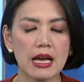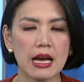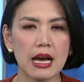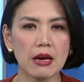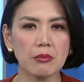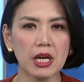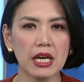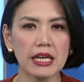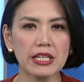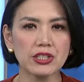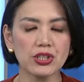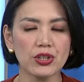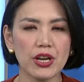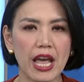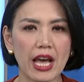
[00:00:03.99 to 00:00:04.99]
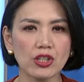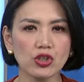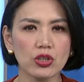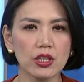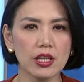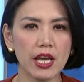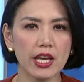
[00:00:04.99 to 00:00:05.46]
Ang mga
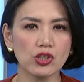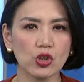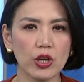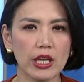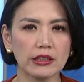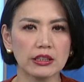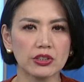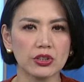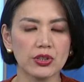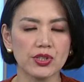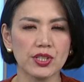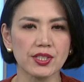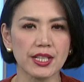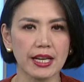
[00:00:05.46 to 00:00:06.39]
internationally educated nurses